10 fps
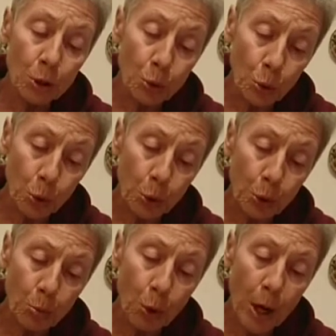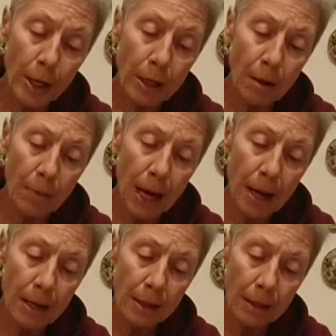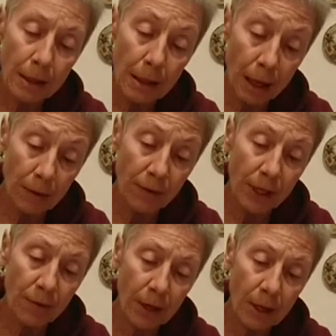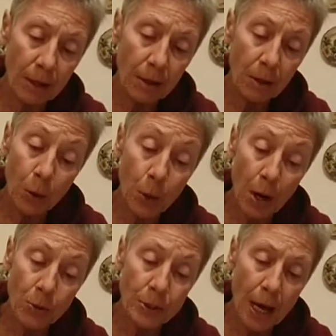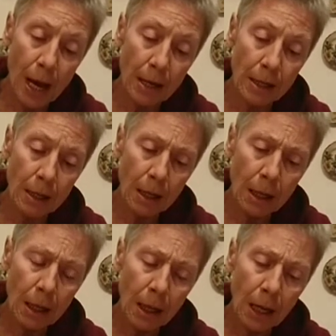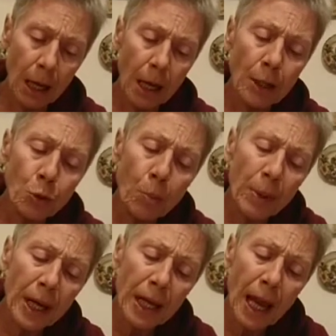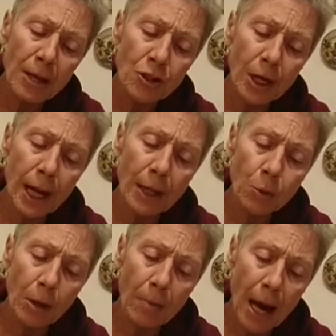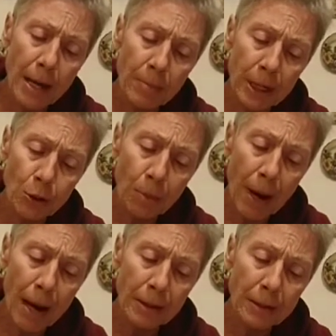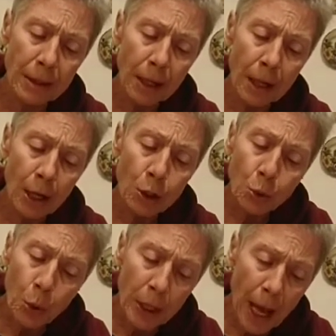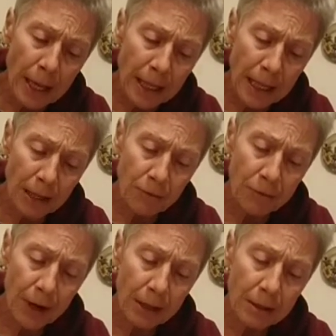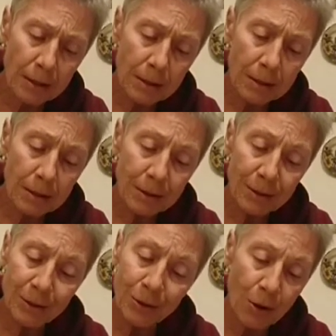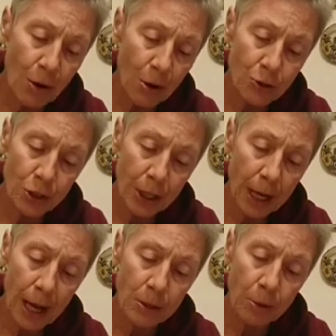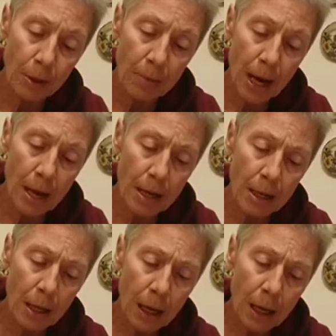Tutto muore nel mare e rivive, ora lo sai. E tu perché hai cercato il mare, Brito Marti? Tu che eri ninfa, non l'ho cercato il mare.